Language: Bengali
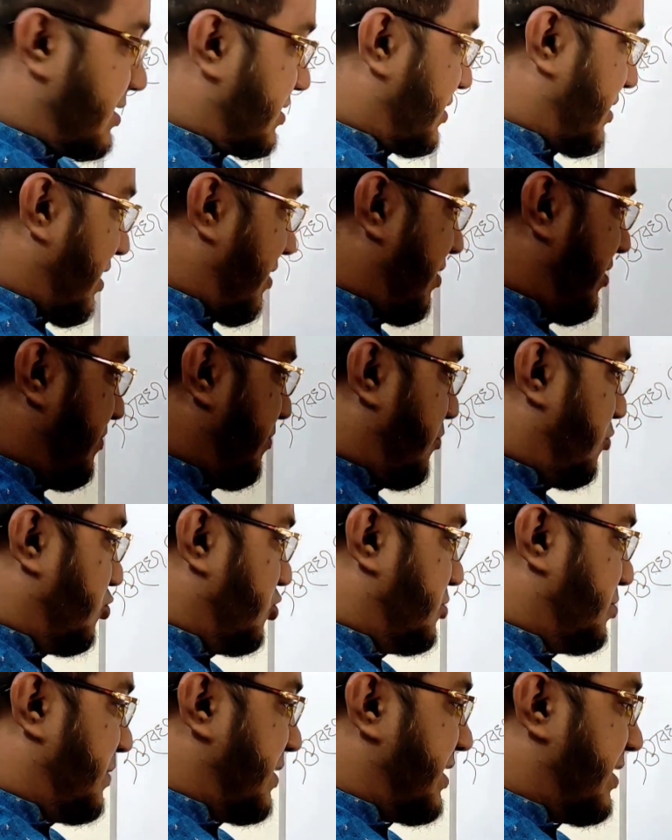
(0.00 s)
তাহলে
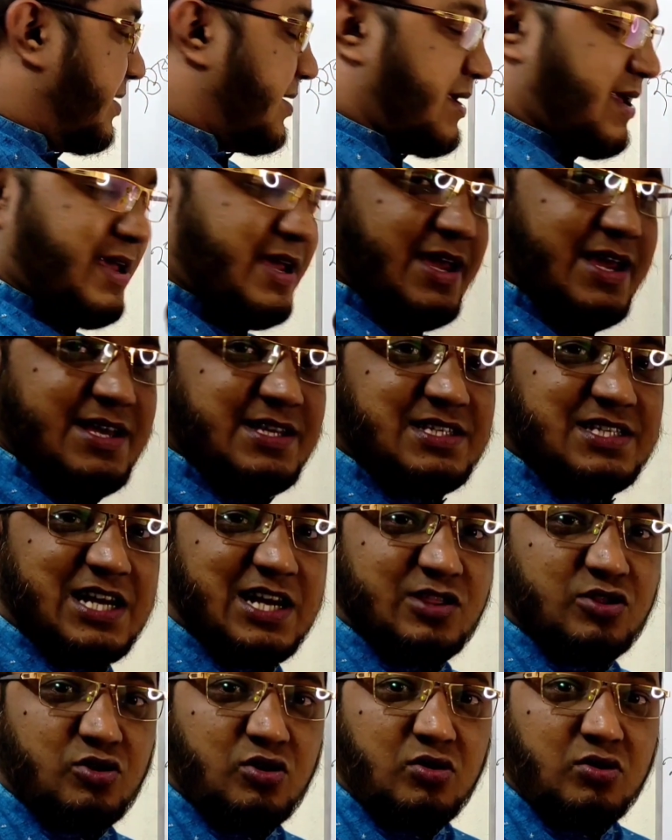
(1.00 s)
বুঝবেন এই
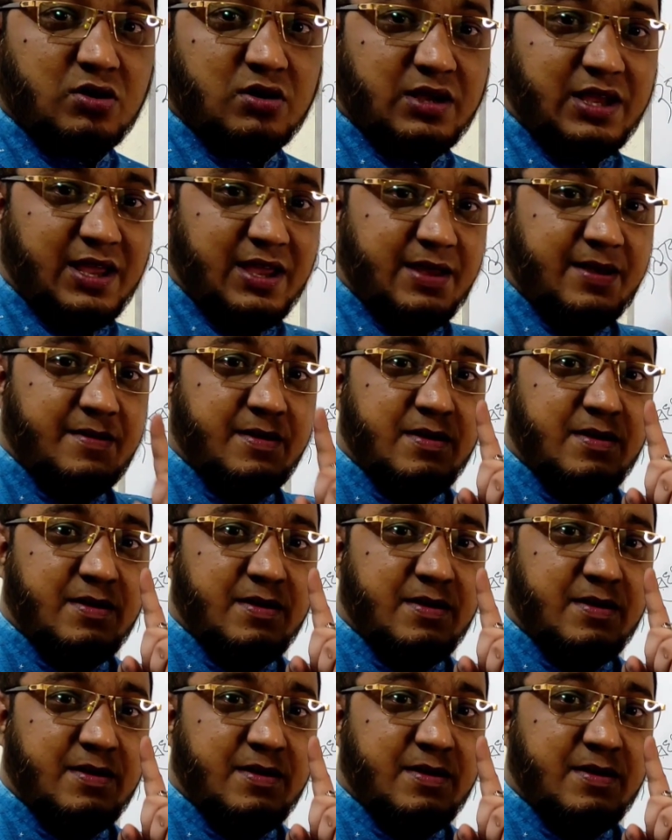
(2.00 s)
জাতককে